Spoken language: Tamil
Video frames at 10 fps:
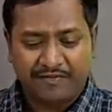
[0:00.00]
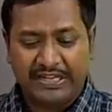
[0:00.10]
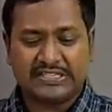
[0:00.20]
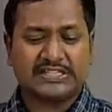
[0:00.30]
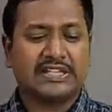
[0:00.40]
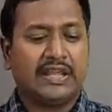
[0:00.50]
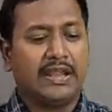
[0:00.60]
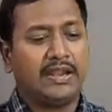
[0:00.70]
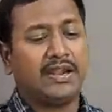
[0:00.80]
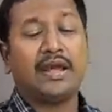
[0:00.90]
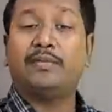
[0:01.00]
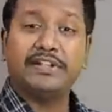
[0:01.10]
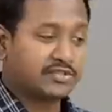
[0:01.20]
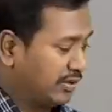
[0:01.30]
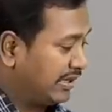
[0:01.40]
ஃபீச்சர்ஸ் எல்லாம் என்னென்ன
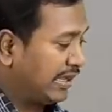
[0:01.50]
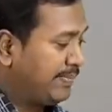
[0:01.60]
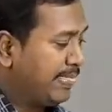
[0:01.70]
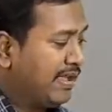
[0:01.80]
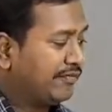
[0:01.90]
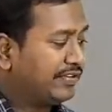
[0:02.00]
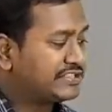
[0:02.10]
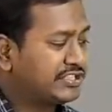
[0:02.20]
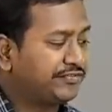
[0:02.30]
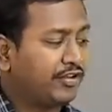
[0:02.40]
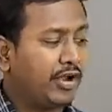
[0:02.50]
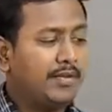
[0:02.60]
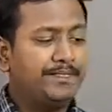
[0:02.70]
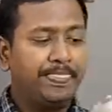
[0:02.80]
அப்படின்னு சொல்லிடலாம் ஃபர்ஸ்ட் ஆஃப் ஆல்